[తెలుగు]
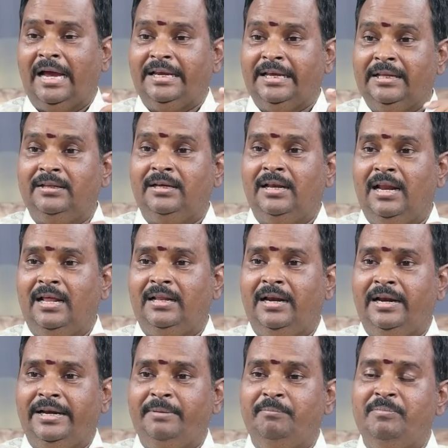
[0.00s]
ఆ
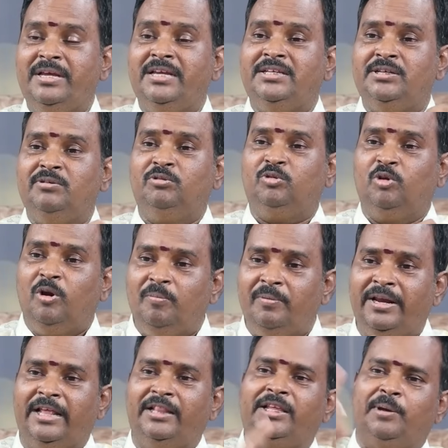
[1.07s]
ఎదుగుదలని మీ జీవితంలో
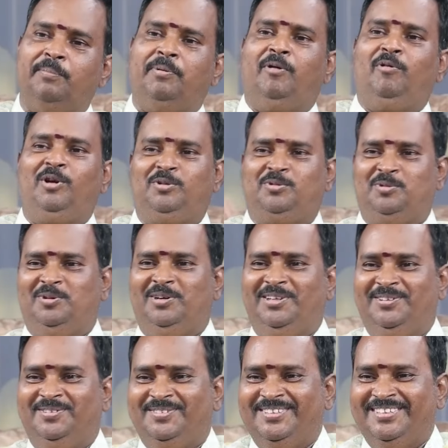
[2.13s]
మీరు ఎందుకు ఇప్పటివరకు
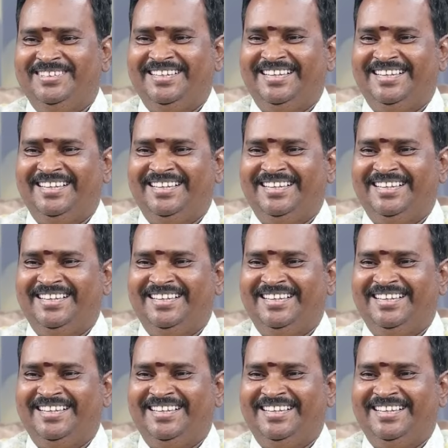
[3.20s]
చూడలేదు